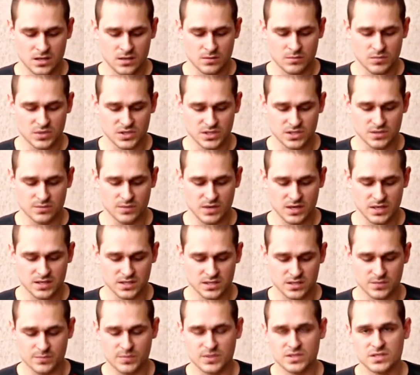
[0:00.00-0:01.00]
максимальное
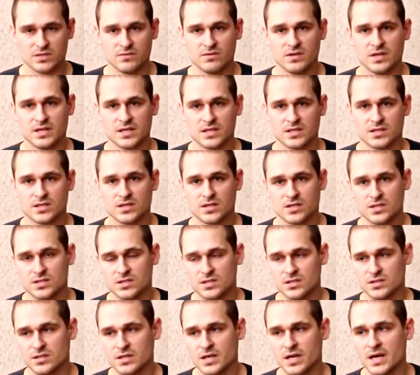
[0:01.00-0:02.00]
сопротивление этой
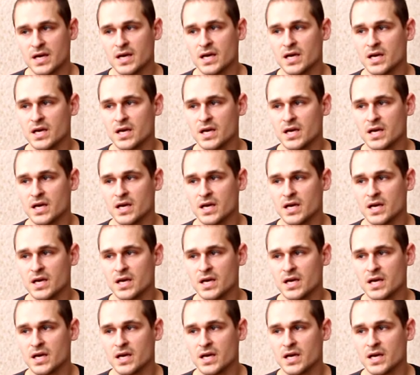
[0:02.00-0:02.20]
резины.